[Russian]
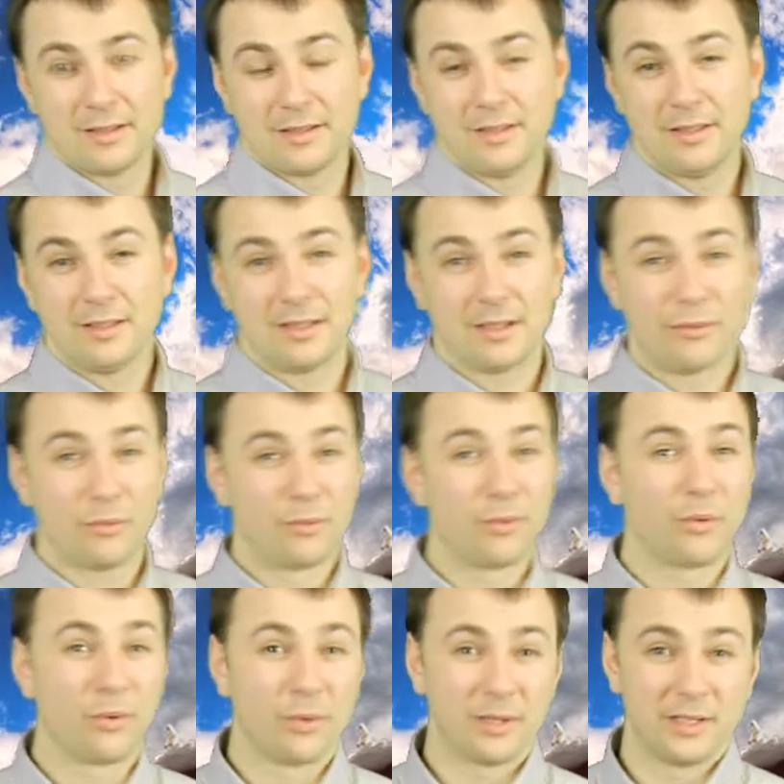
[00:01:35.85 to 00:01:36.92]
и
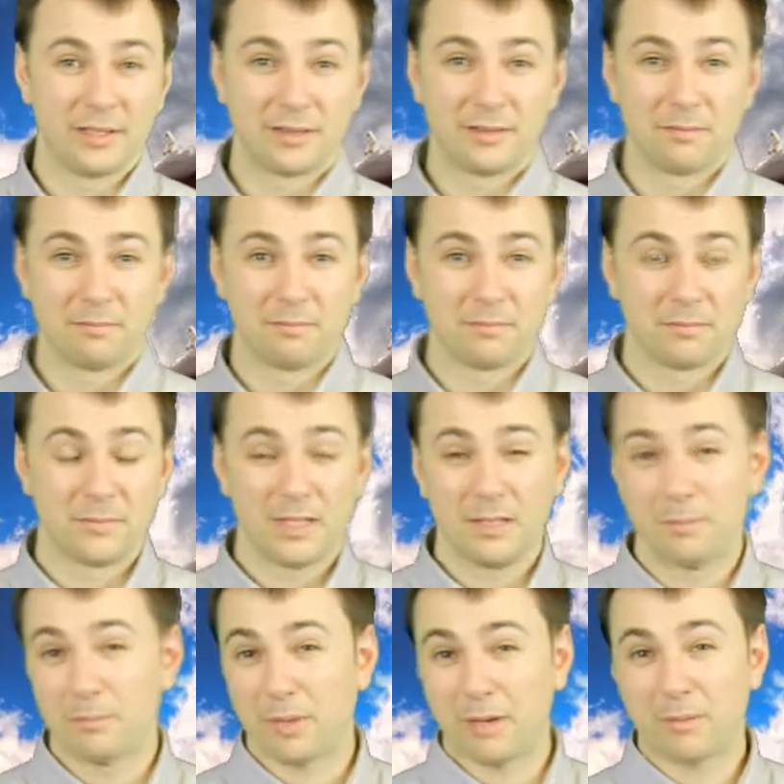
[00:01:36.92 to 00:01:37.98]
уходят
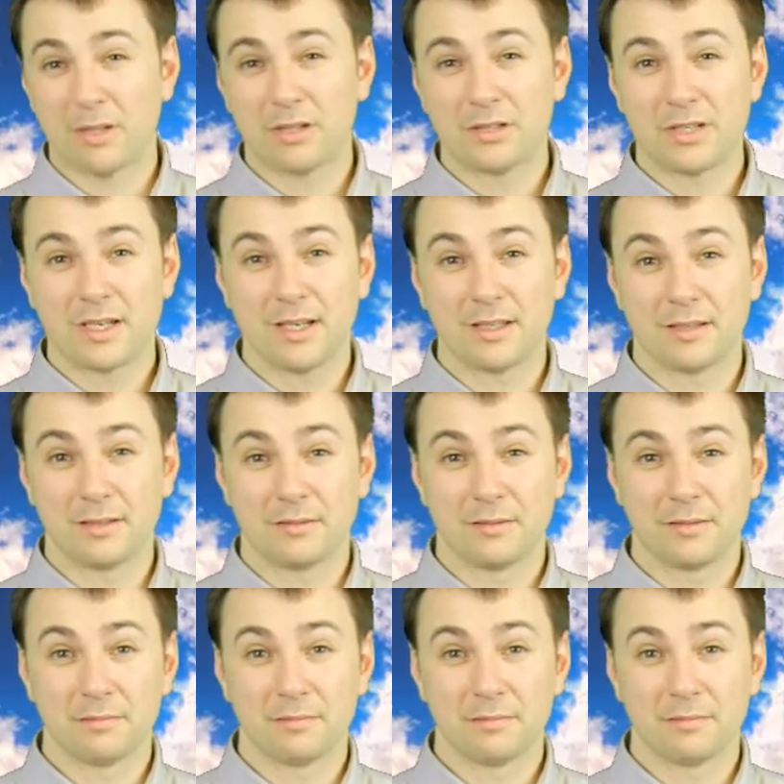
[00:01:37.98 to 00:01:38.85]
или промолчат.